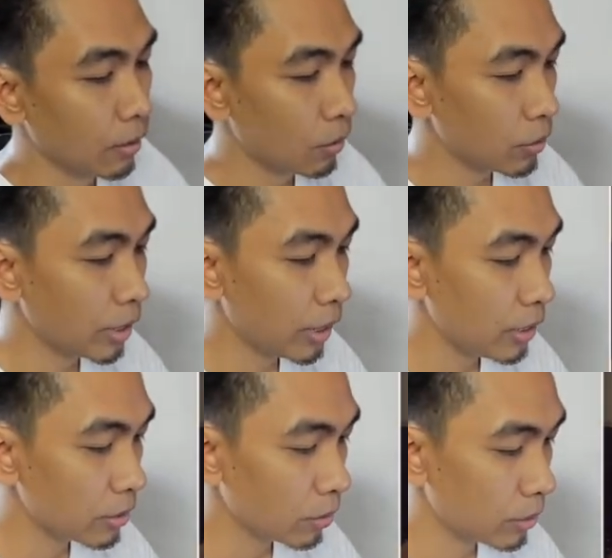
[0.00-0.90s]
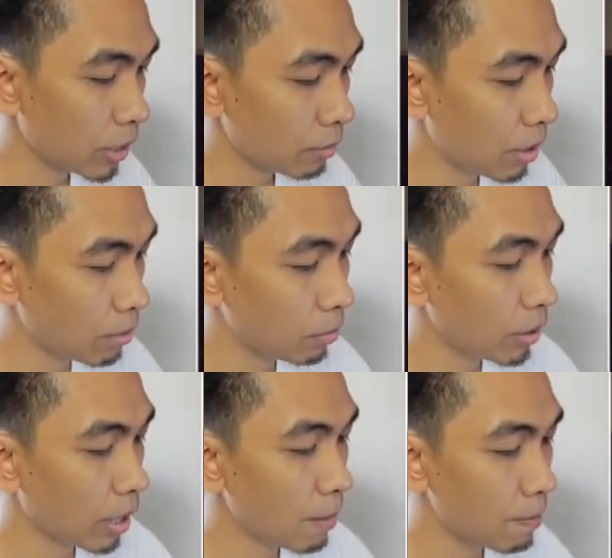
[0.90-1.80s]
Okay, so
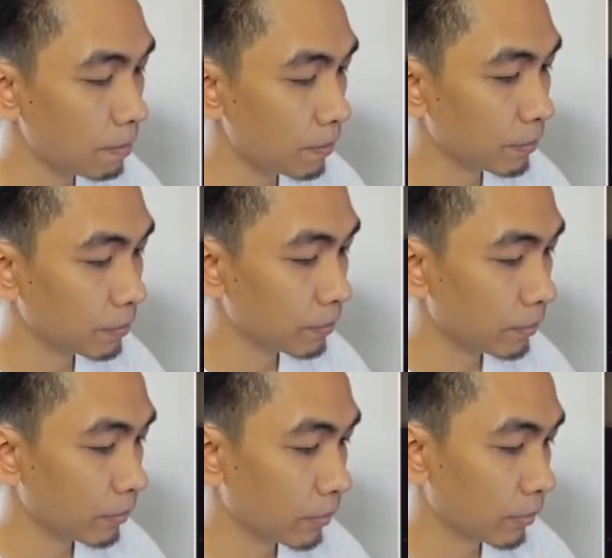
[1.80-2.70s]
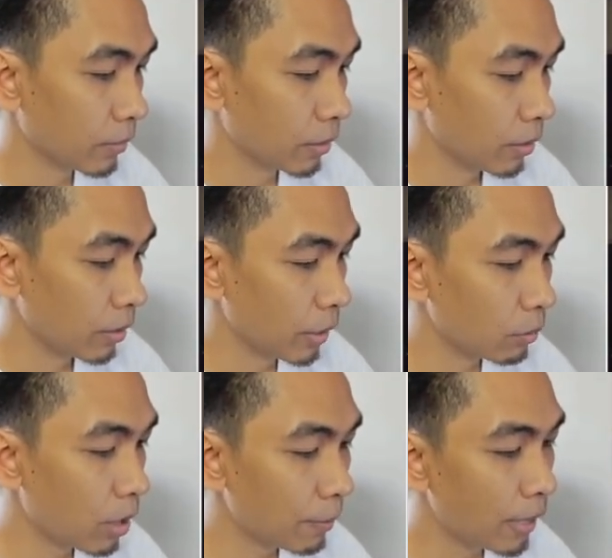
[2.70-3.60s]
naka-bubble wrap. Ito
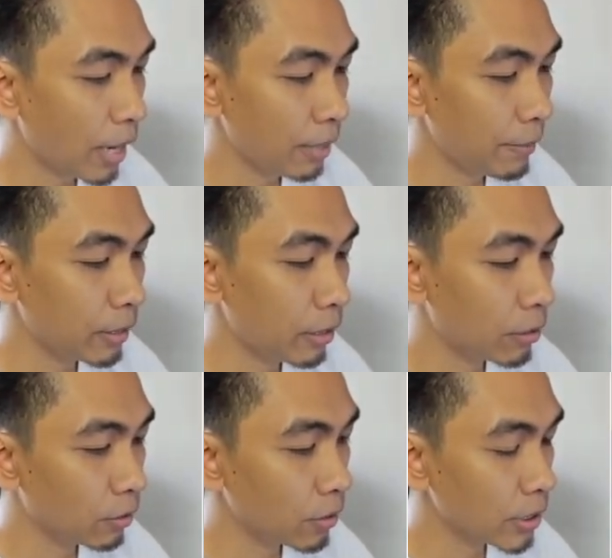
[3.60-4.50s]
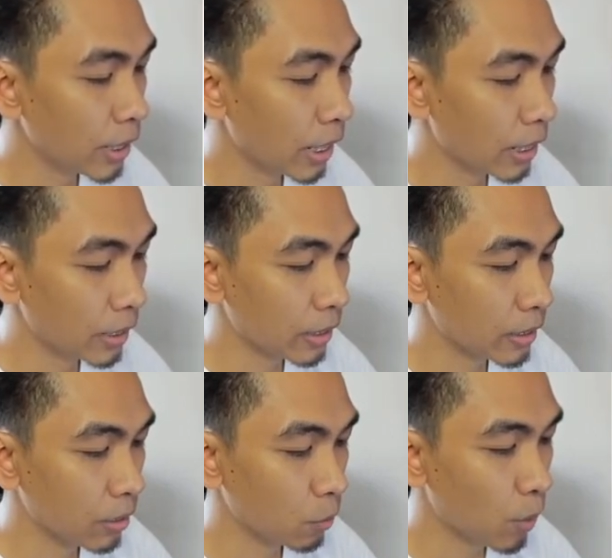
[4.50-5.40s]
nga pala ay binili ko sa
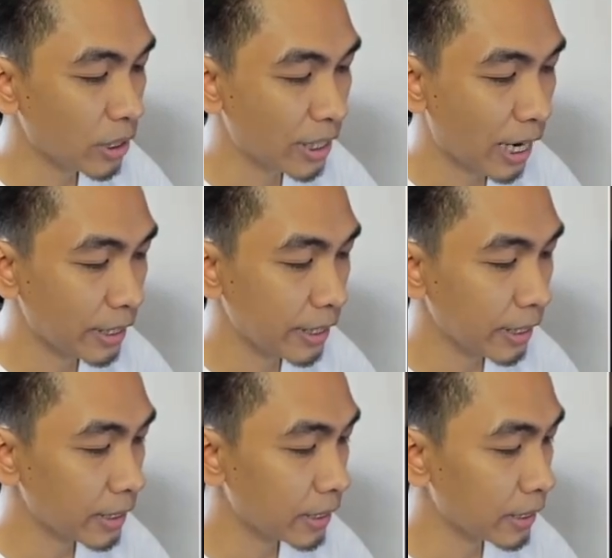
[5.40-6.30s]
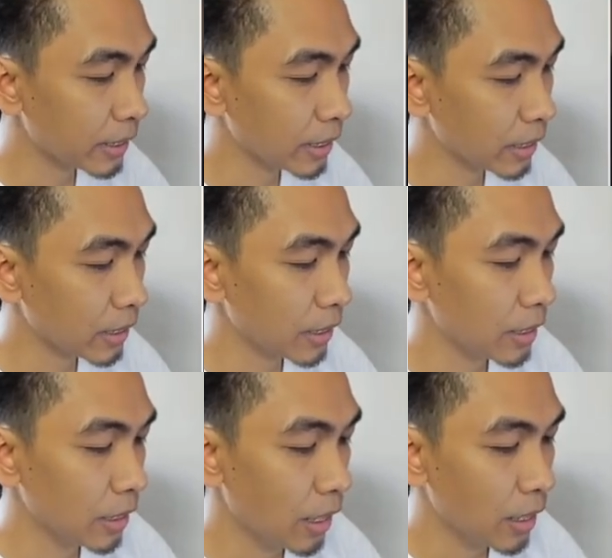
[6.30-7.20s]
One Gadgets
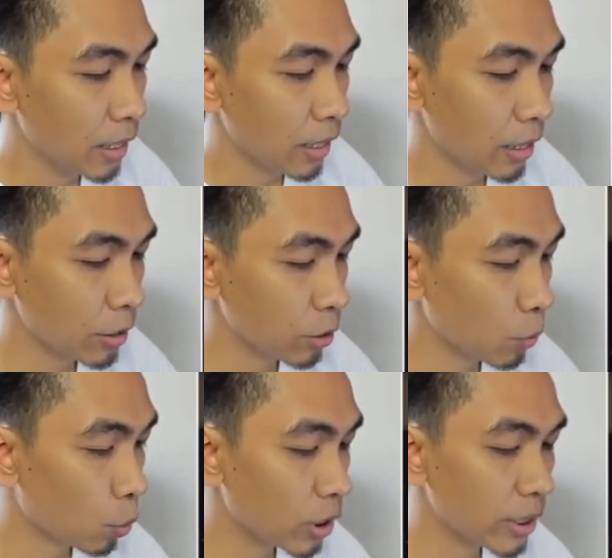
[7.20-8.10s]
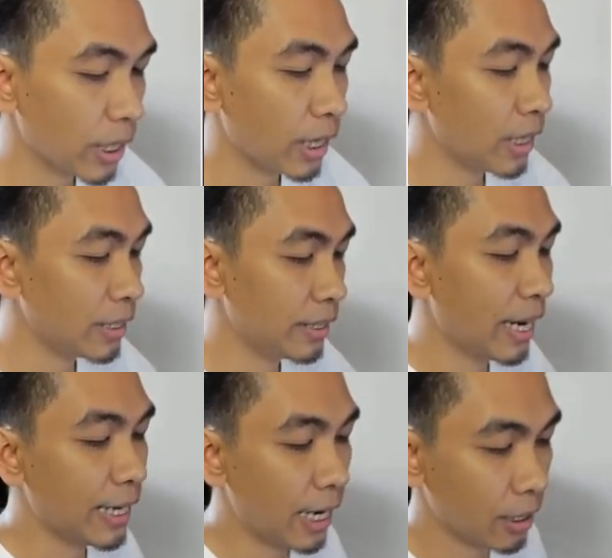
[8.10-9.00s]
uh, store sa
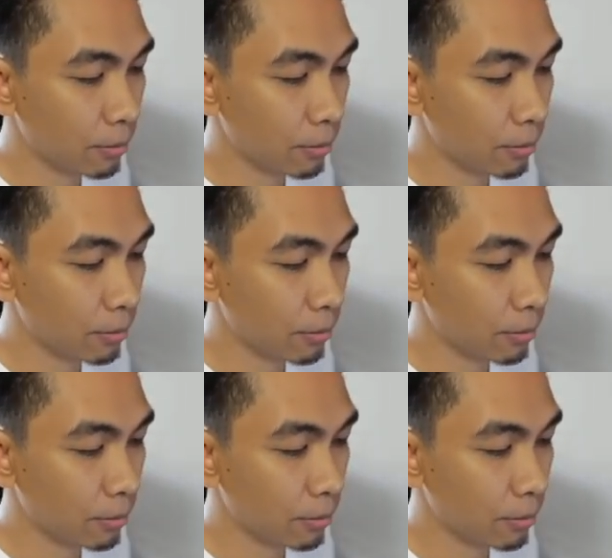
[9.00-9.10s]
Lazada.